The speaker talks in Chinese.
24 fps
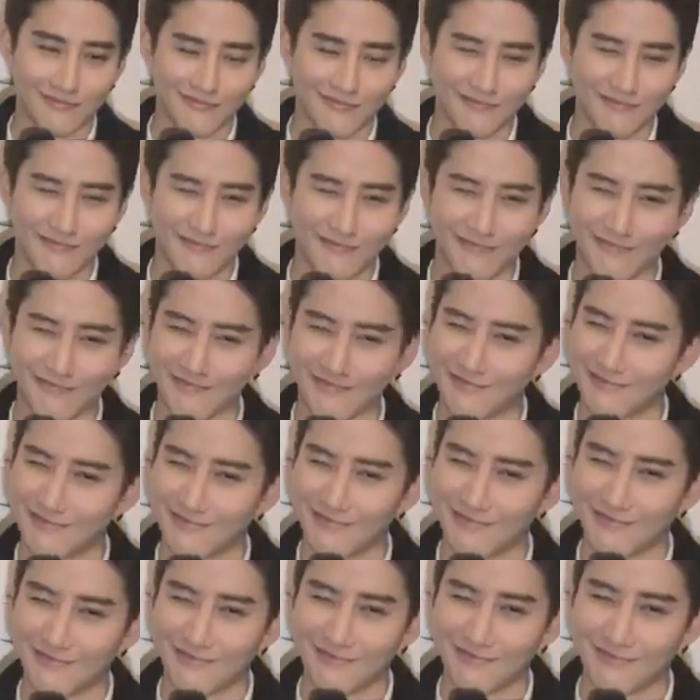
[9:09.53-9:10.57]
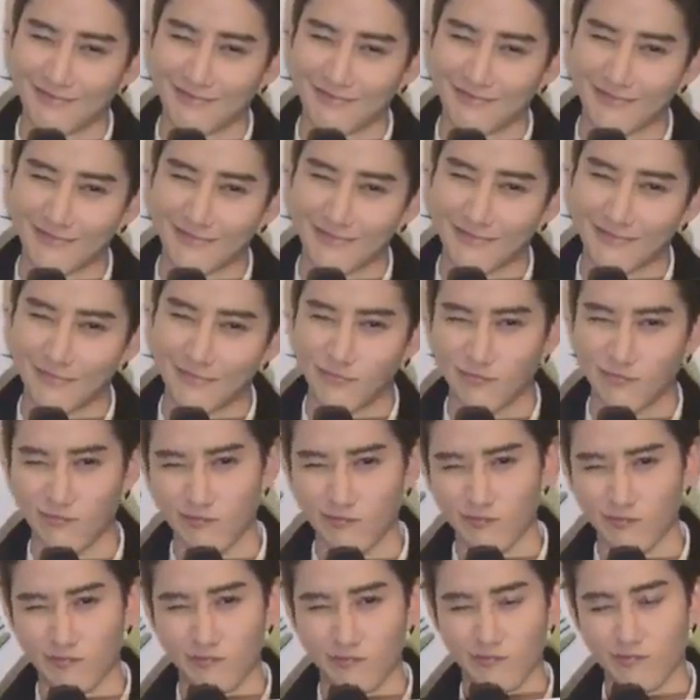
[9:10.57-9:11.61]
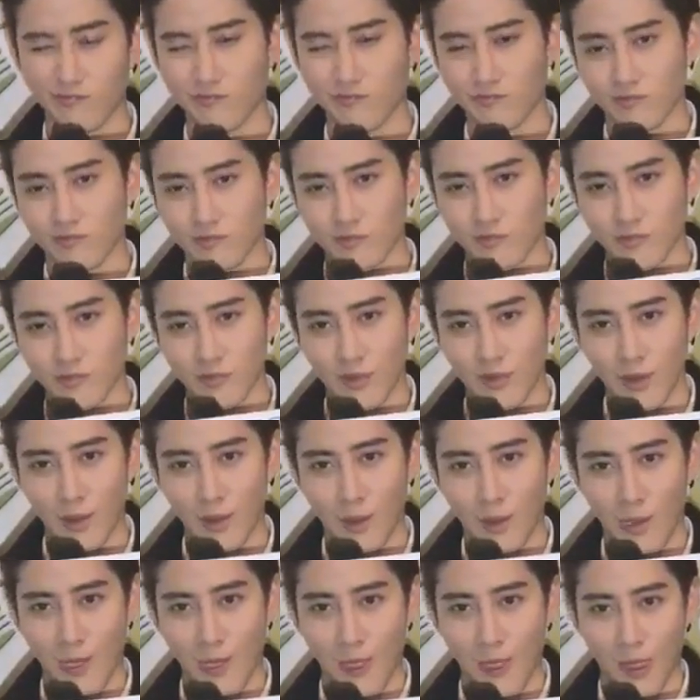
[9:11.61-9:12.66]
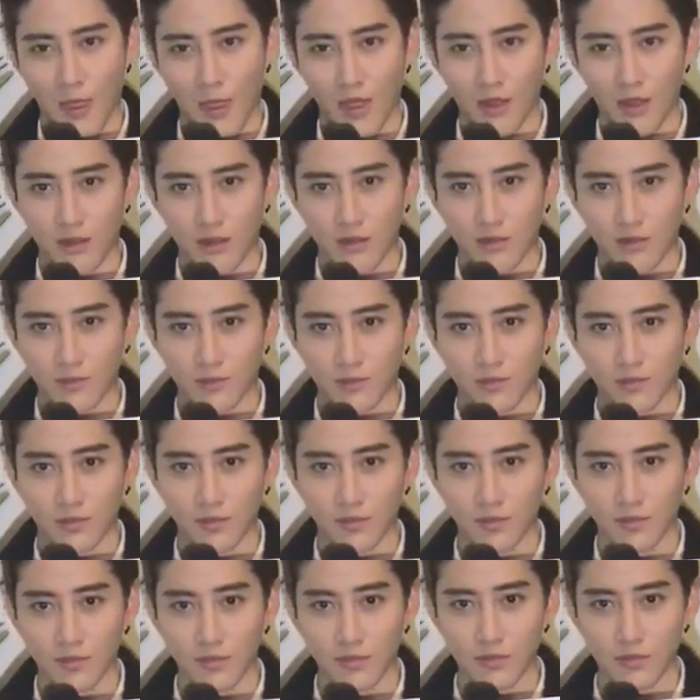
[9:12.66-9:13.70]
那你们平时说中文多一点还是说英文多一点啊？